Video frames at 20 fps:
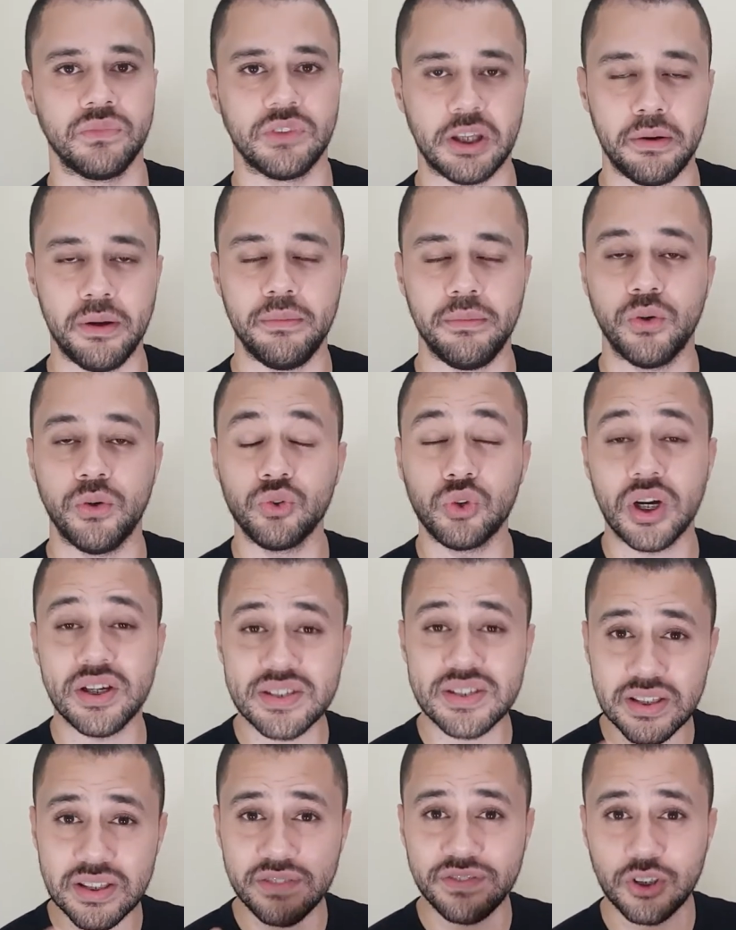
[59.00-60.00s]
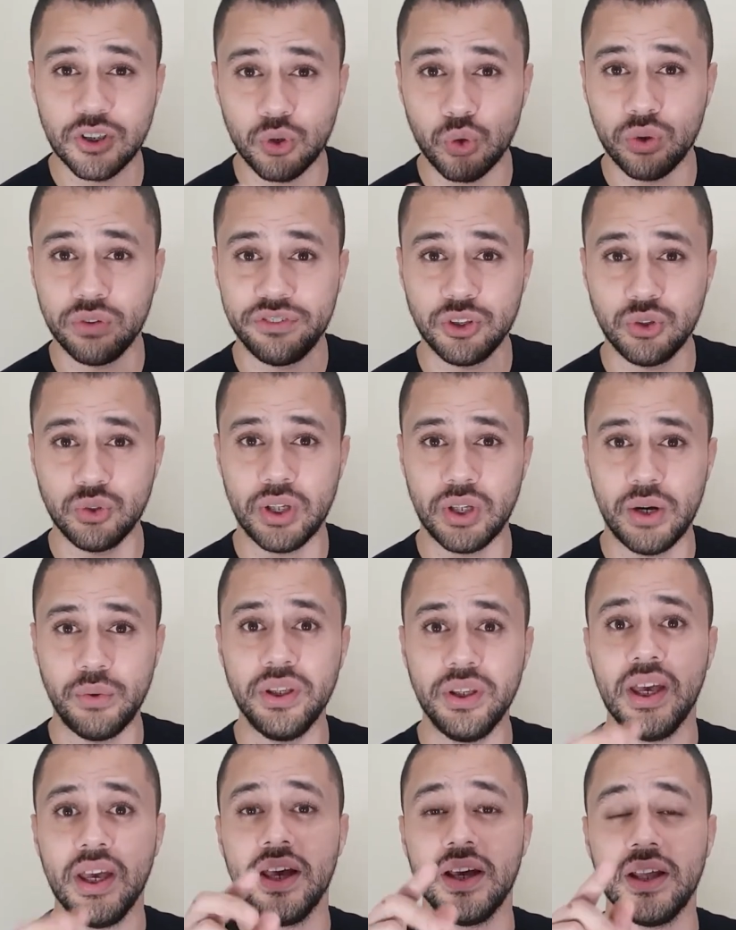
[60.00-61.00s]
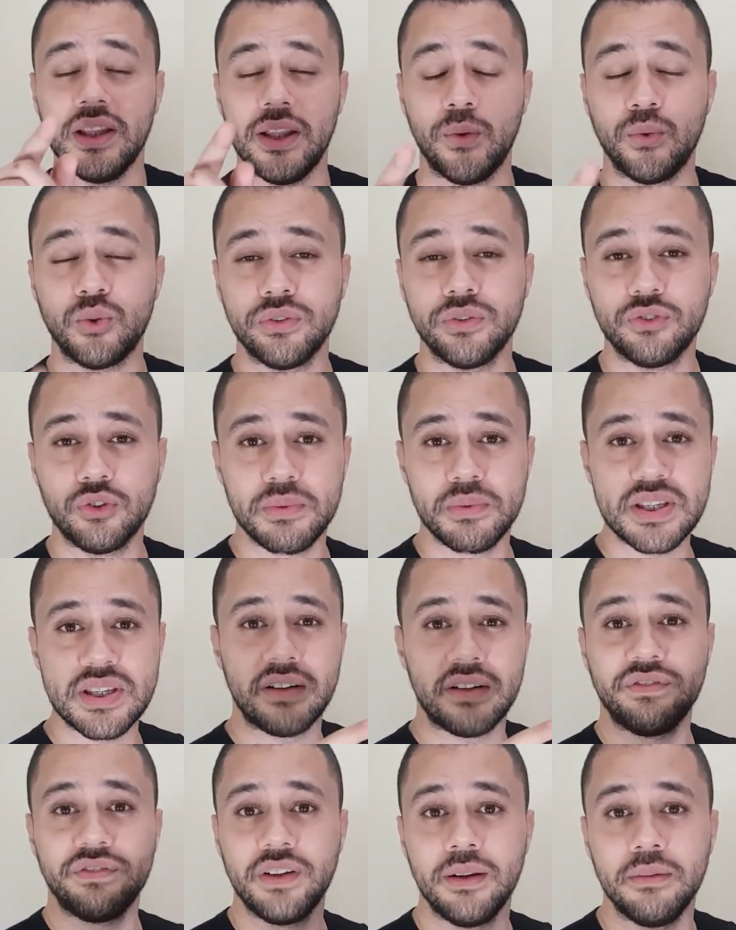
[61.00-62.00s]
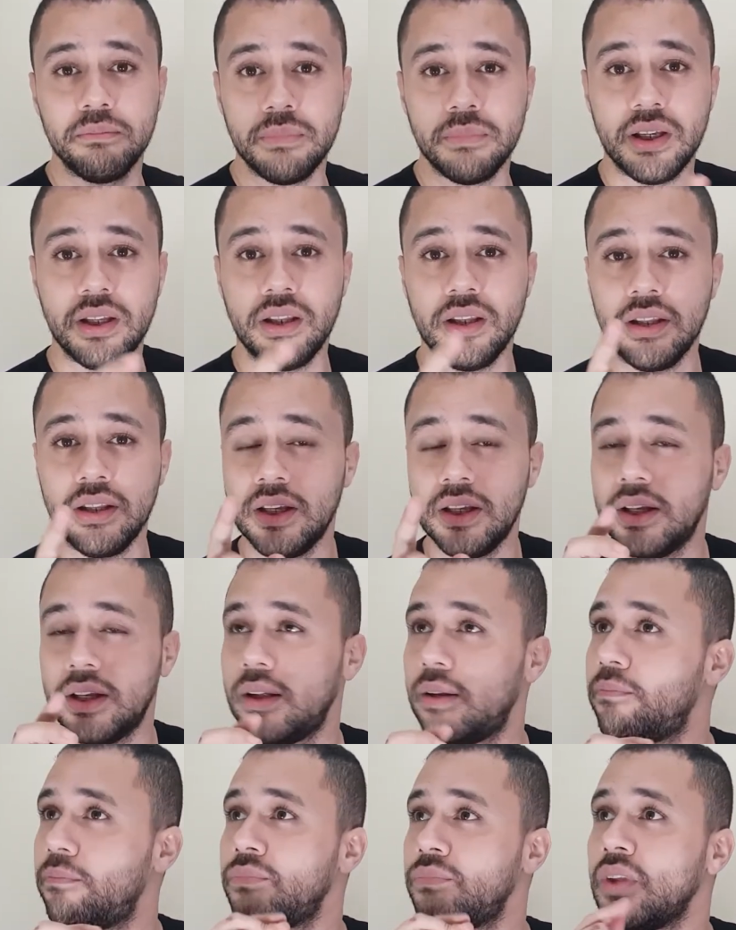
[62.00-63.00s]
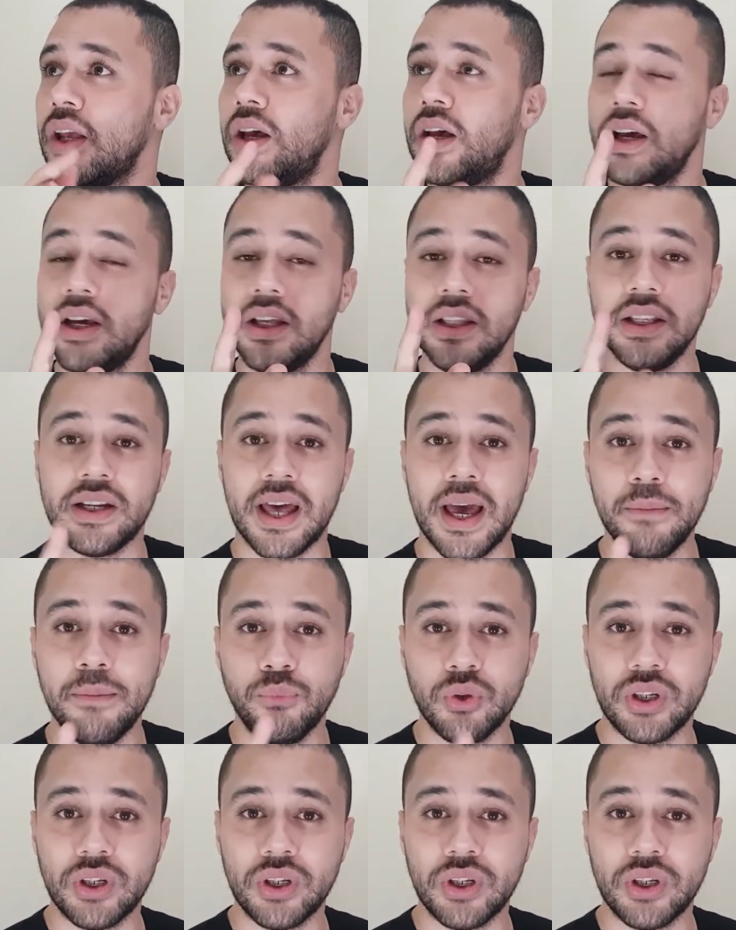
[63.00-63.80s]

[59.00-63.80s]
تمام لو انتوا عايزين تفتكروا الفيديو ده قوي لو شفتوا مثلا فيلم الارهاب